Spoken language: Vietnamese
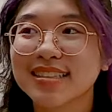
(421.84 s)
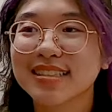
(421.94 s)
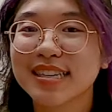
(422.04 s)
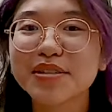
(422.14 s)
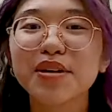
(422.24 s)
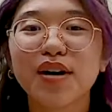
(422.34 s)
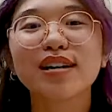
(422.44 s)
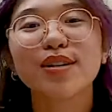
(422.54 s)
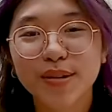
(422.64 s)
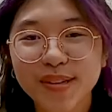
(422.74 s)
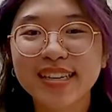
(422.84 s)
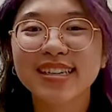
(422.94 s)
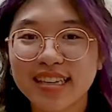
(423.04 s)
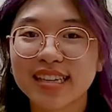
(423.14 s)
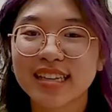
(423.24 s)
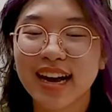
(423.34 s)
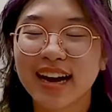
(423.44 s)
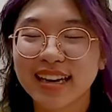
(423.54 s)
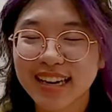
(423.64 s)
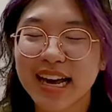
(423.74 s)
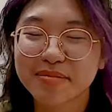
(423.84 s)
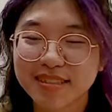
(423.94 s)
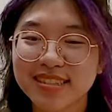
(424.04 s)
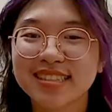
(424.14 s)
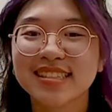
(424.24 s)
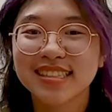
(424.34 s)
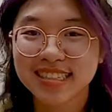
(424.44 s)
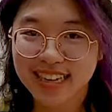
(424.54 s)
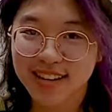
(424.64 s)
nếu có cơ hội thì hãy làm ơn ra